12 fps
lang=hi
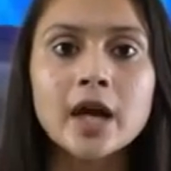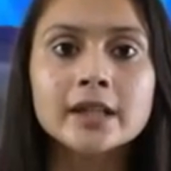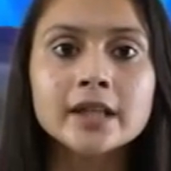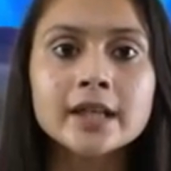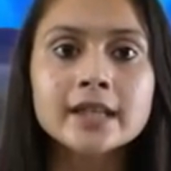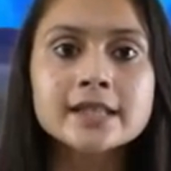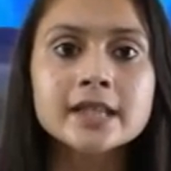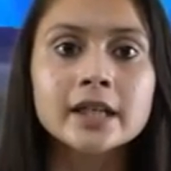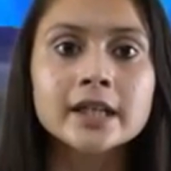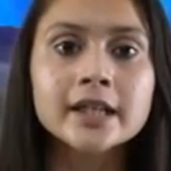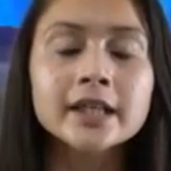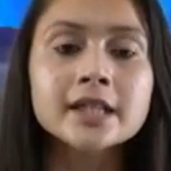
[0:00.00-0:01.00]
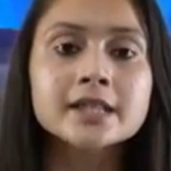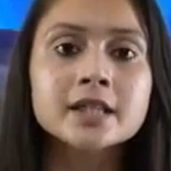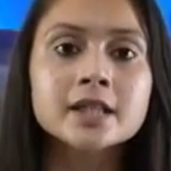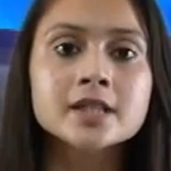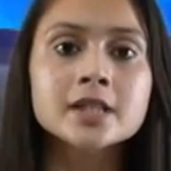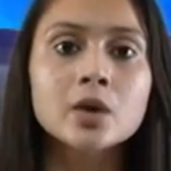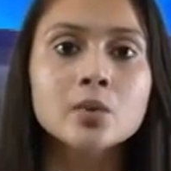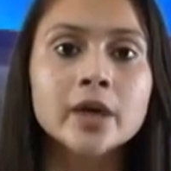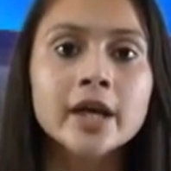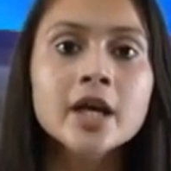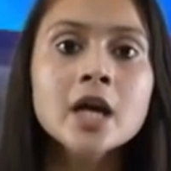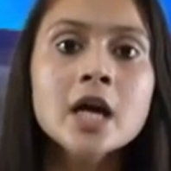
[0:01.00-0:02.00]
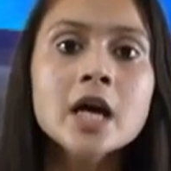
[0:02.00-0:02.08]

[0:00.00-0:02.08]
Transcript: आतंकी संगठन के सदस्य उन्हें